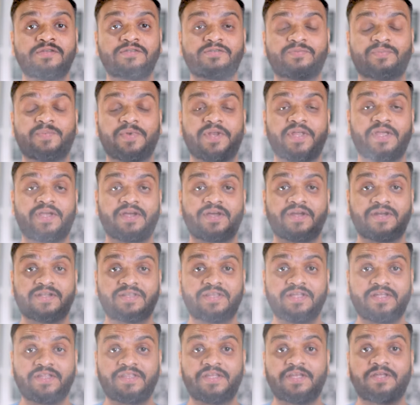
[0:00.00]
स्प्रे
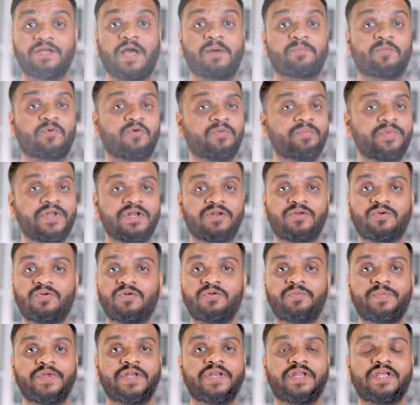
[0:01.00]
करते थे आपको
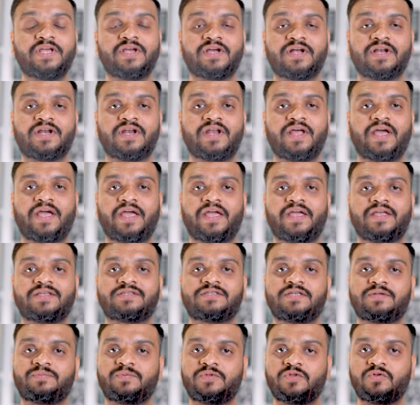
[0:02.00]
बिल्कुल भी नहीं करना है
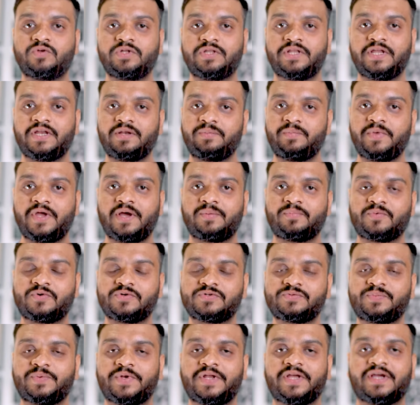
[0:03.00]
सिर्फ दिन में आपको
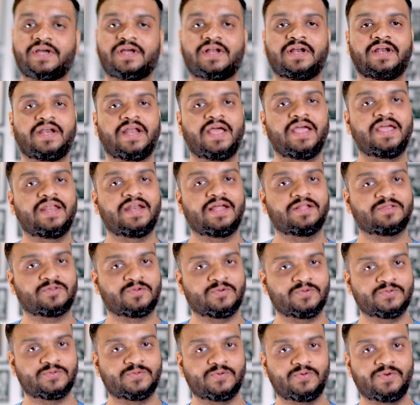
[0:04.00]
स्प्रे करना है रात
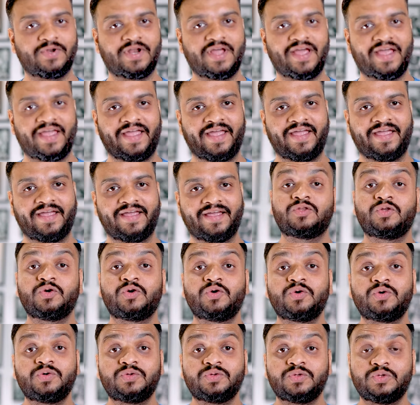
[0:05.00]
को सोना है
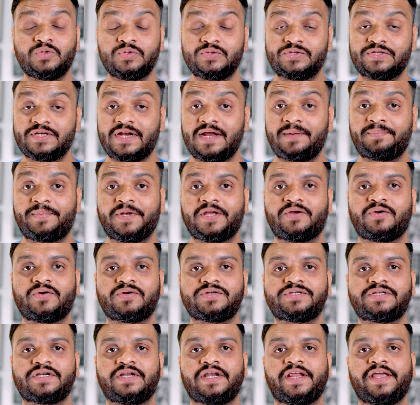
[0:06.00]
तो दूसरा
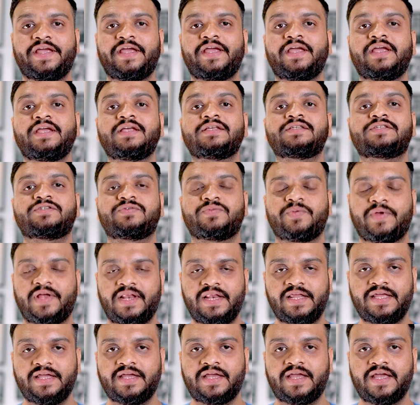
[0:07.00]
प्रिकॉशन है
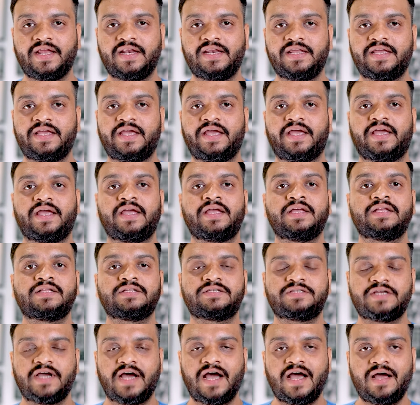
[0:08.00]
स्वेलिंग के लिए
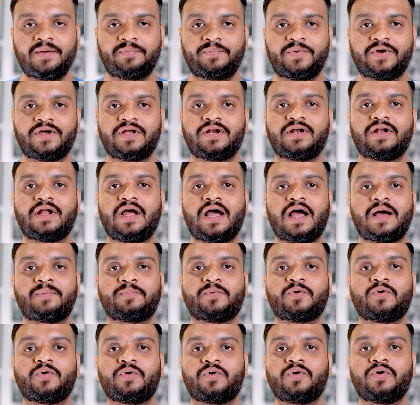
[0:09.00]
जहाँ पर
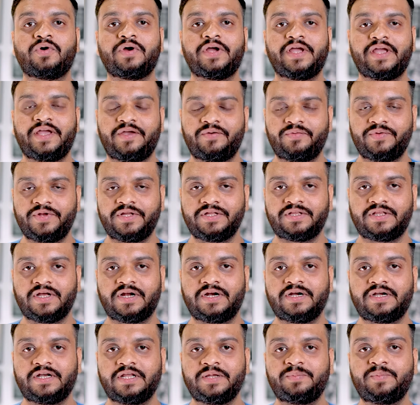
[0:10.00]
आपको एवरी
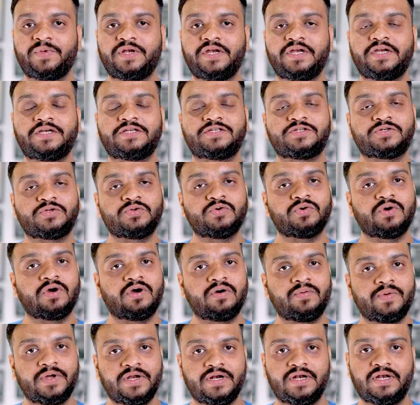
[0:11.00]
30 मिनट्स टू
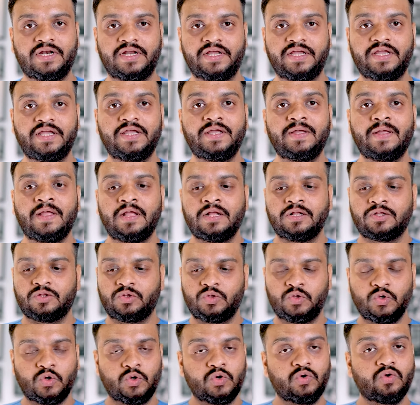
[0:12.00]
आवरली
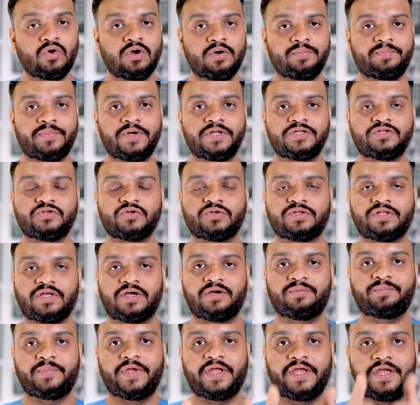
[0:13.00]
दोनों अपने जो
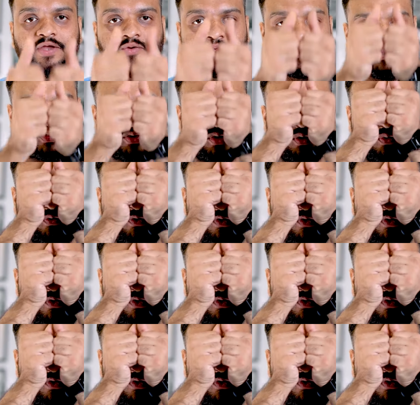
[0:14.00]
थम है उसको